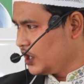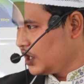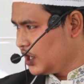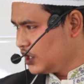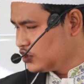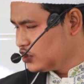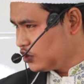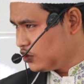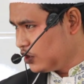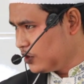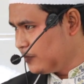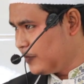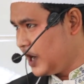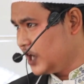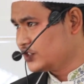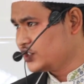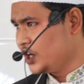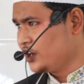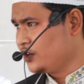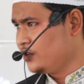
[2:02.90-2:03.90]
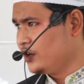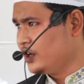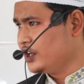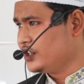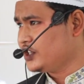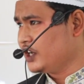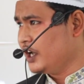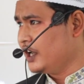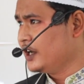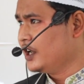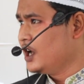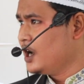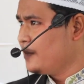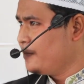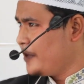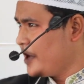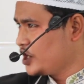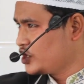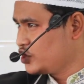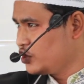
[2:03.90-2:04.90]
টাকার যখন বাজার করেছেন
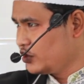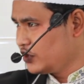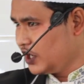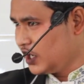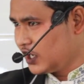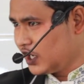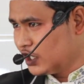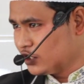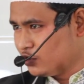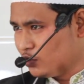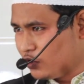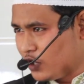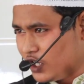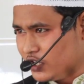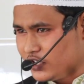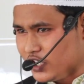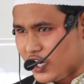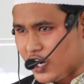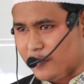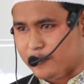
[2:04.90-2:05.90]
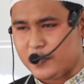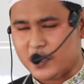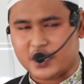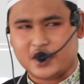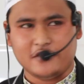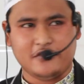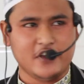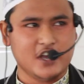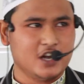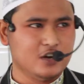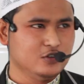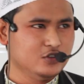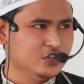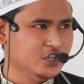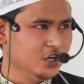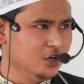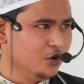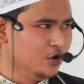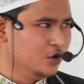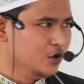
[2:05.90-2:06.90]
পাঁচশো টাকা দোকানদার আপনাকে ফেরত
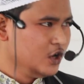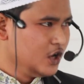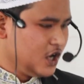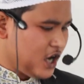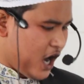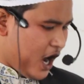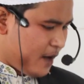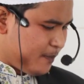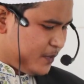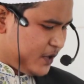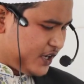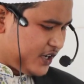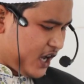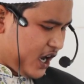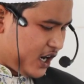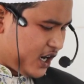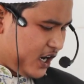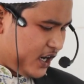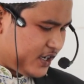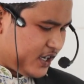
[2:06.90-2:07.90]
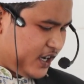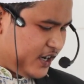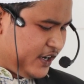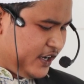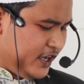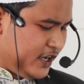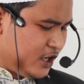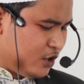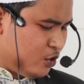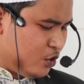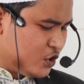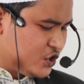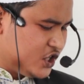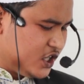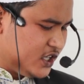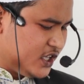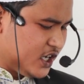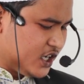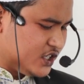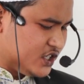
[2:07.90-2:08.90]
দিল আপনি টাকাটা নিয়ে
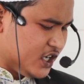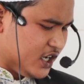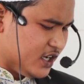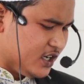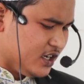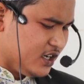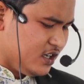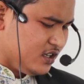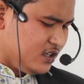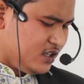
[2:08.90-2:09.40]
ঘষে দেখছেন